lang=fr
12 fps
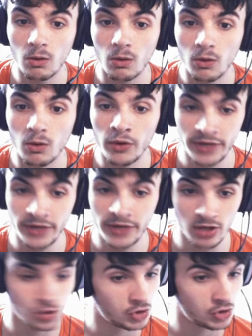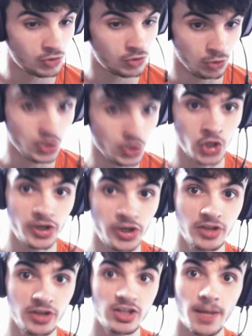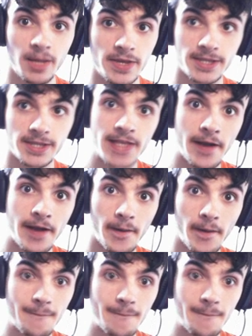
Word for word: Il vient de, chier dynamite. D'accord.